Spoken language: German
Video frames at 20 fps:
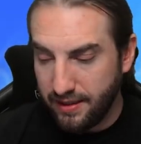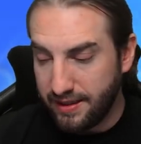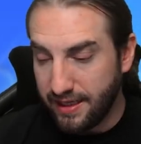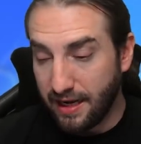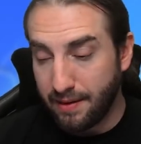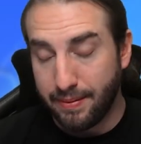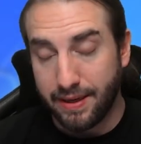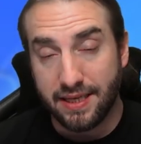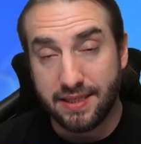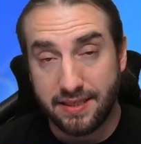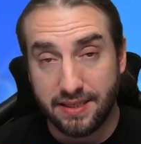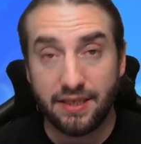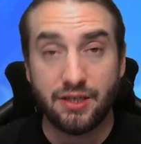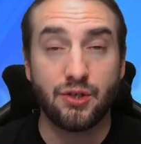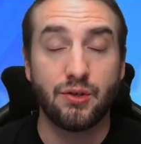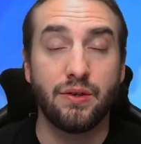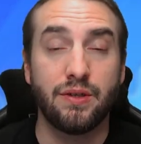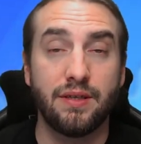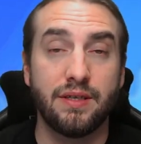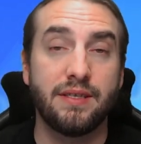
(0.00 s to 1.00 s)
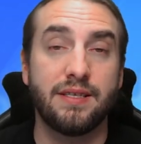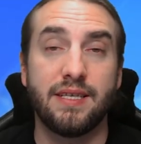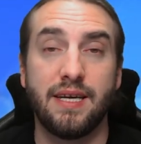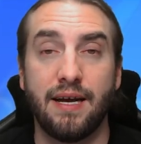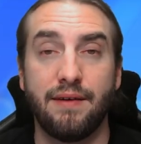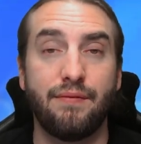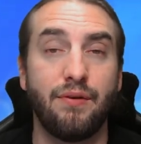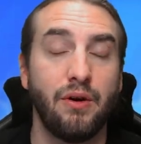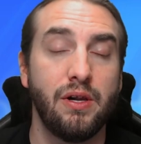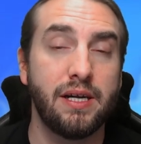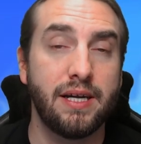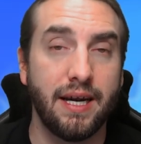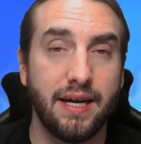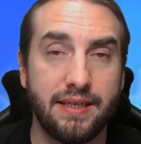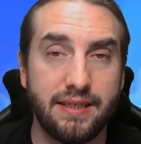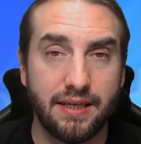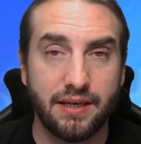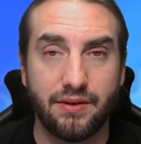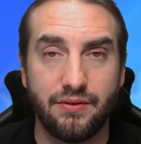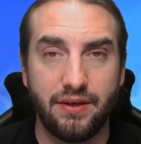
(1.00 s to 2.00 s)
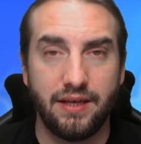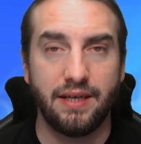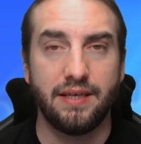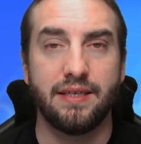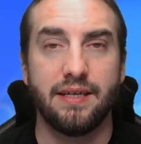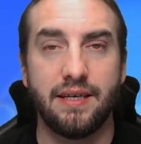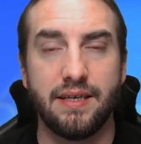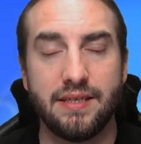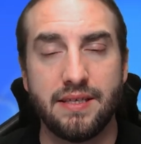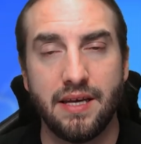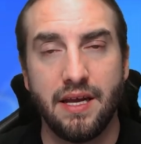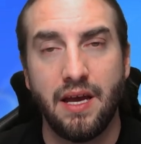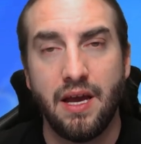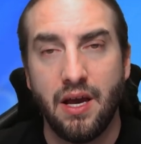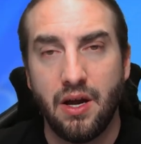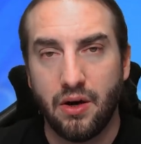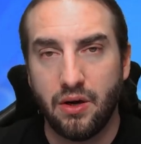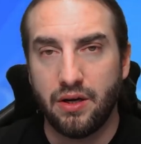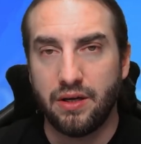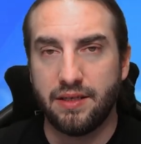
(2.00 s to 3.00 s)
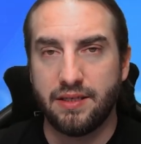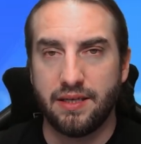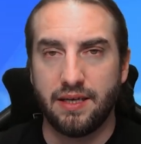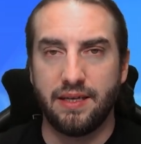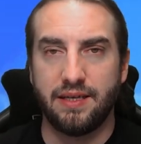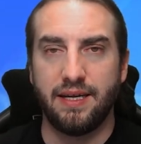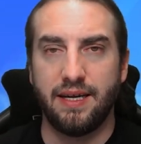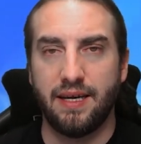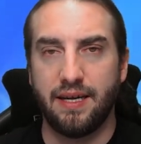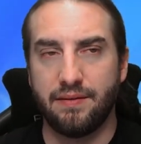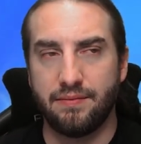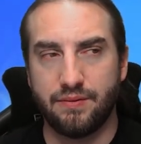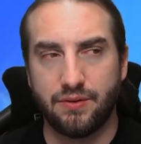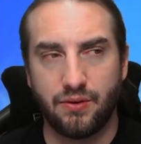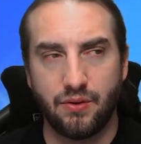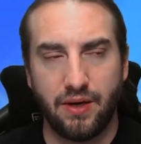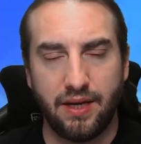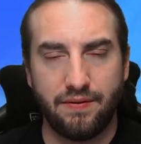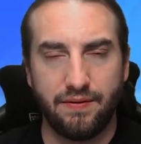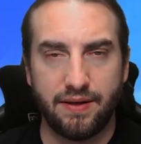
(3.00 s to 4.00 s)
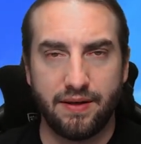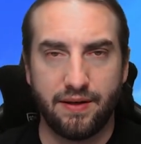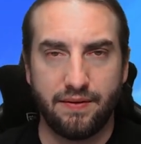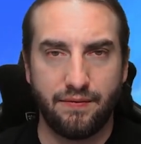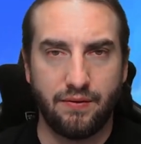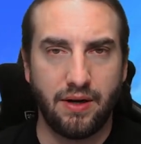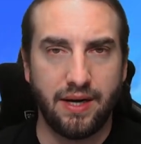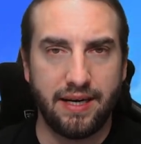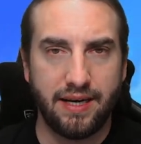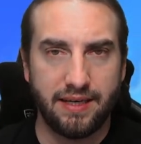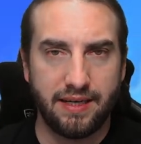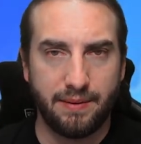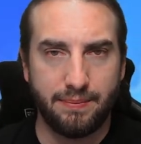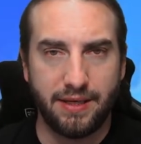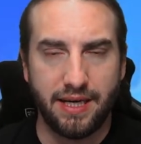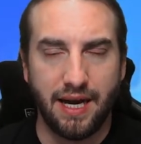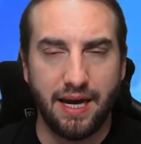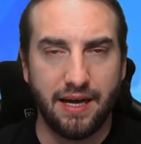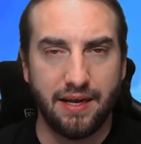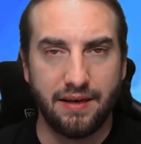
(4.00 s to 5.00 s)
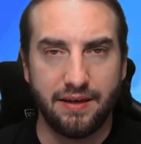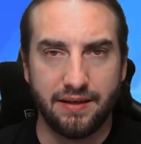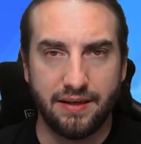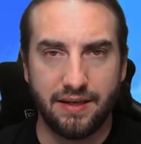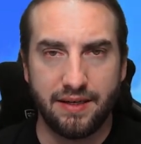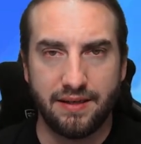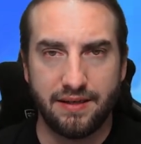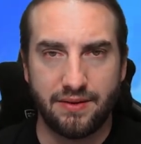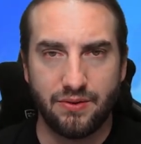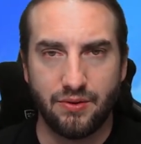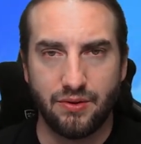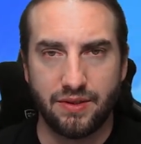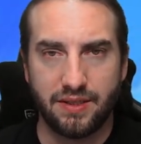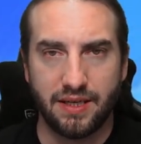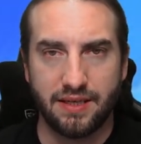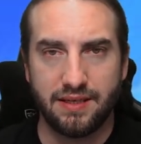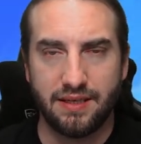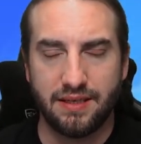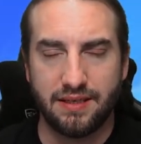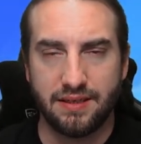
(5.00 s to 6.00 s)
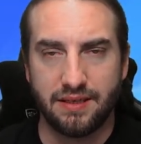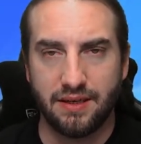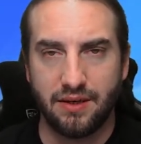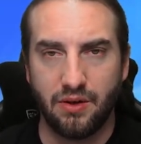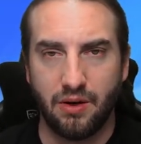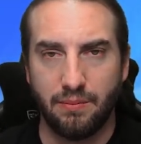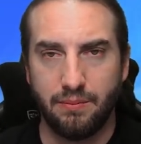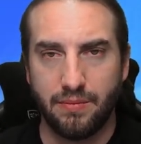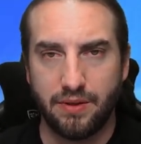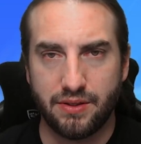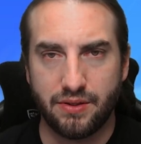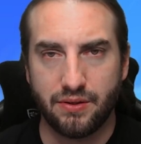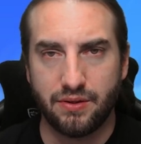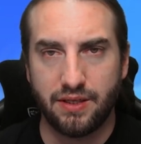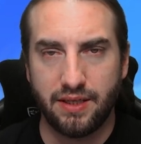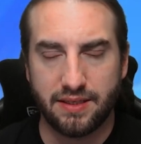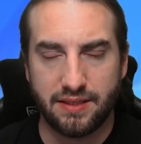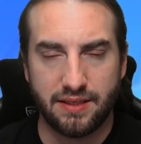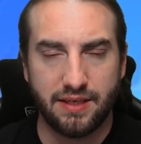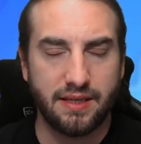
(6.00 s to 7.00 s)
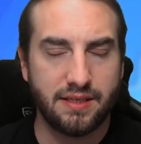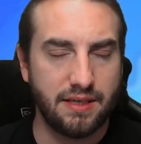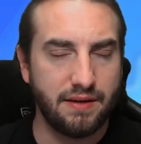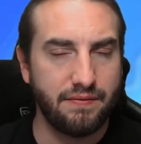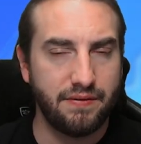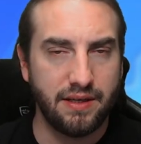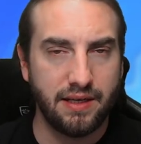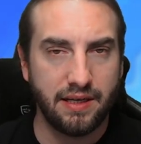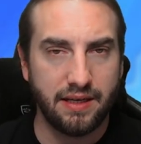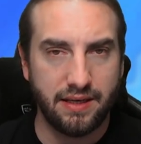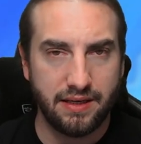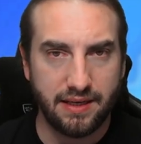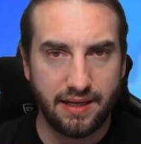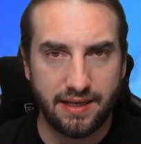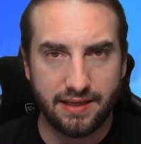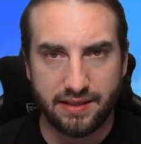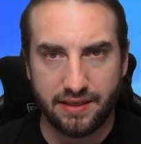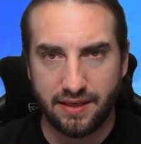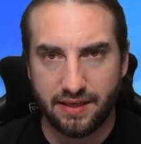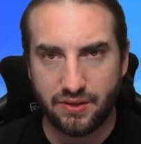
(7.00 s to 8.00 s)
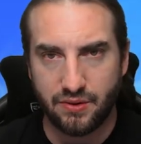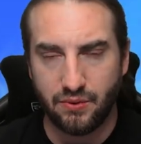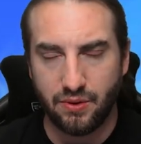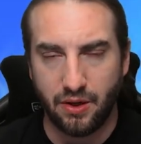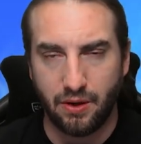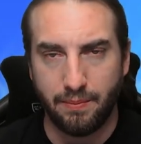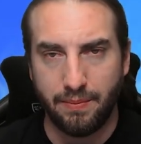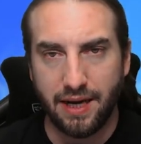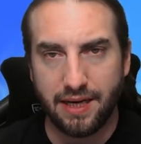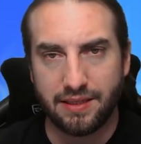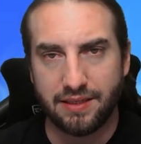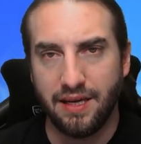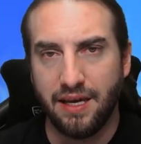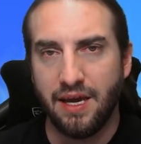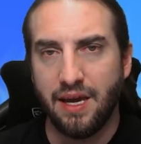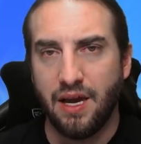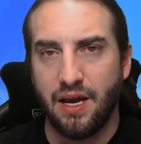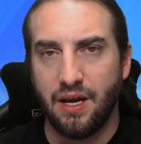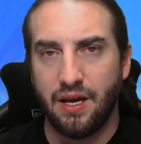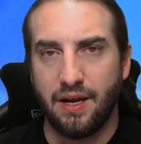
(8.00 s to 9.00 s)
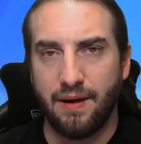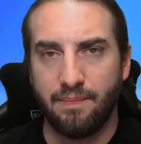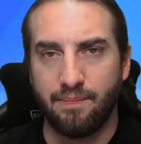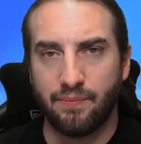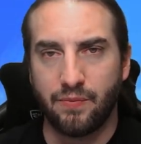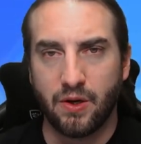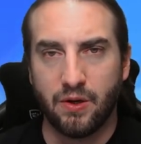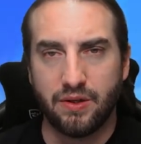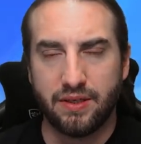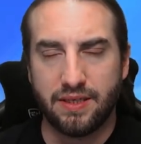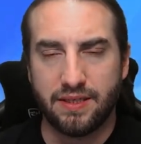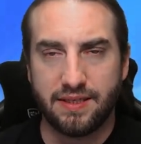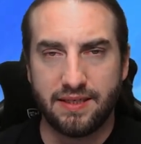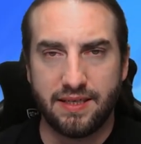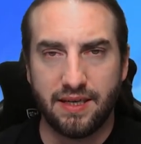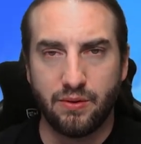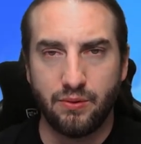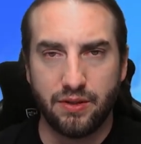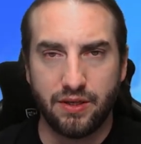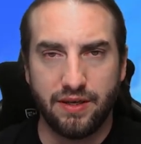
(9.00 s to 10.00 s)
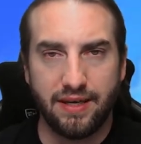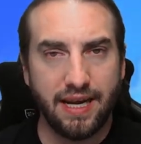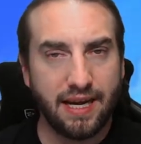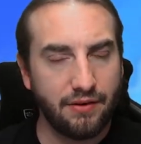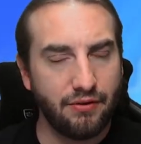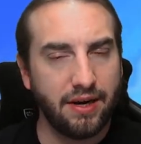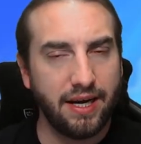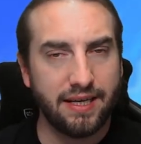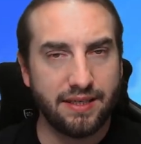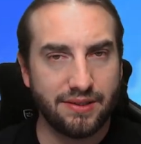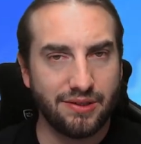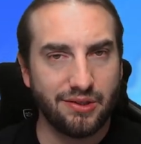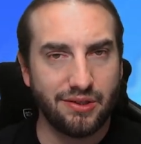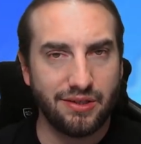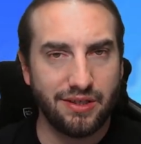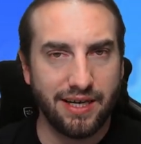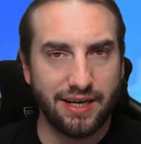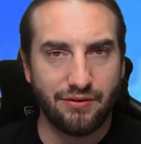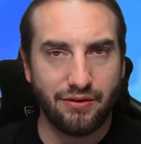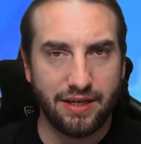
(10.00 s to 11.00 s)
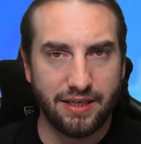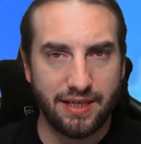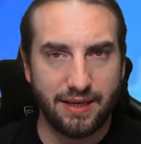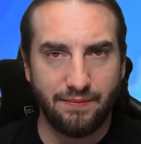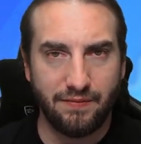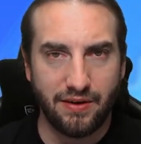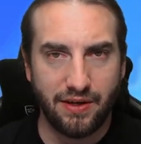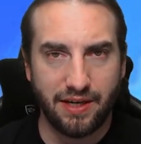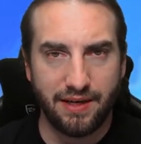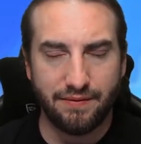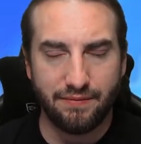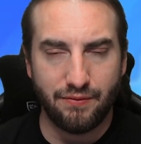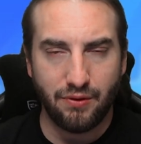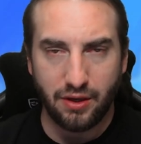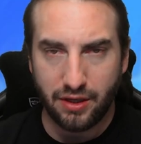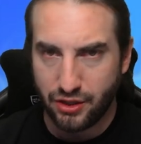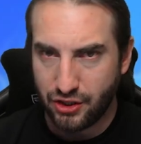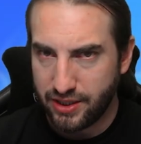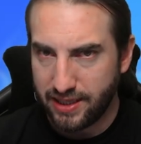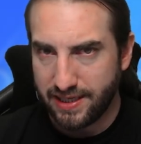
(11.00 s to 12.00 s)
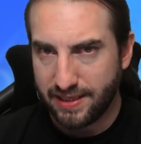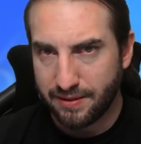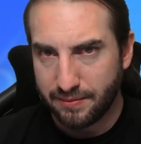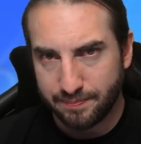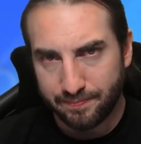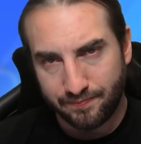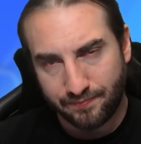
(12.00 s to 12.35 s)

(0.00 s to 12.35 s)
der aber an sich schon ein sehr erfolgreicher Creator ist und äh, der so etwa vor anderthalb Jahren äh, zu Star Citizen gekommen ist und jetzt sehr, sehr viele Inhalte dazu auch macht. Ähm, und das ist der gute Neckride und Neckride haben wir vorgestellt